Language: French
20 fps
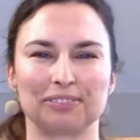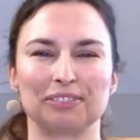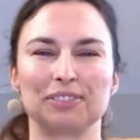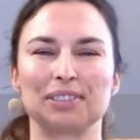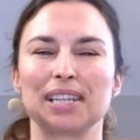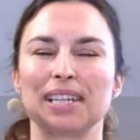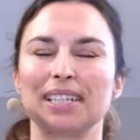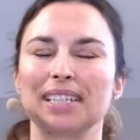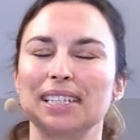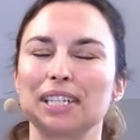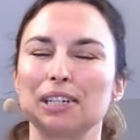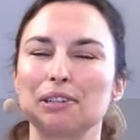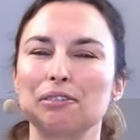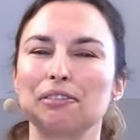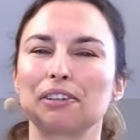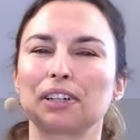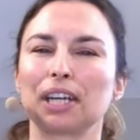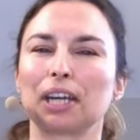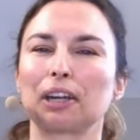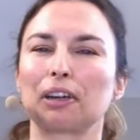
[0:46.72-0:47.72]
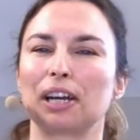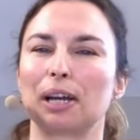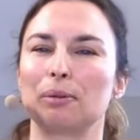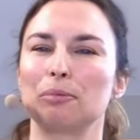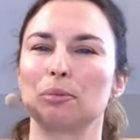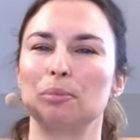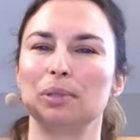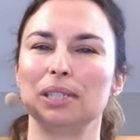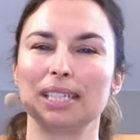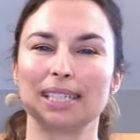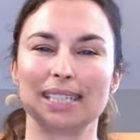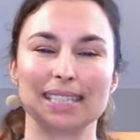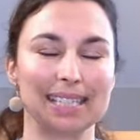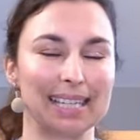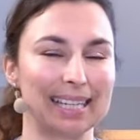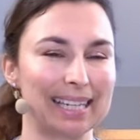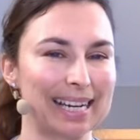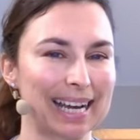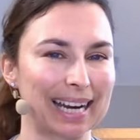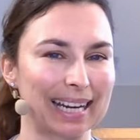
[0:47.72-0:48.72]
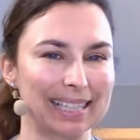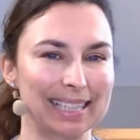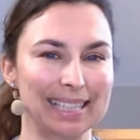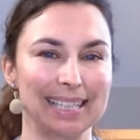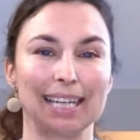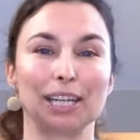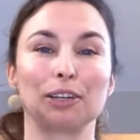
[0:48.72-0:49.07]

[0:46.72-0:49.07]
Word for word: Vous allez découvrir que la mobilité est la clé